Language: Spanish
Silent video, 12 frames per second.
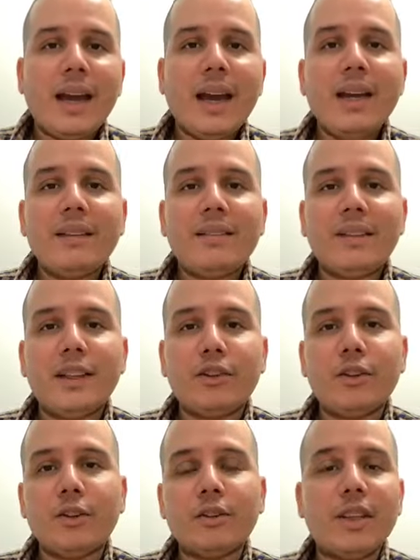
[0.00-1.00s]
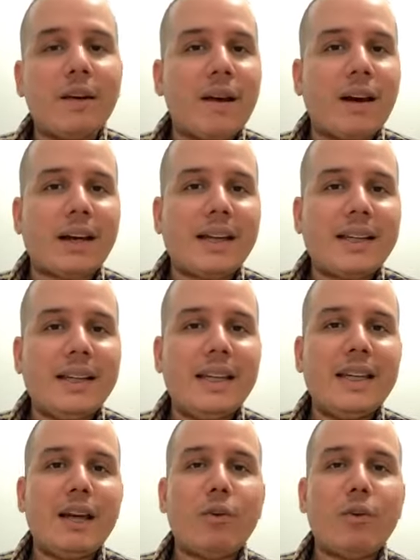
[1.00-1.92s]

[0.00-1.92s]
el sitio de Barranquilla.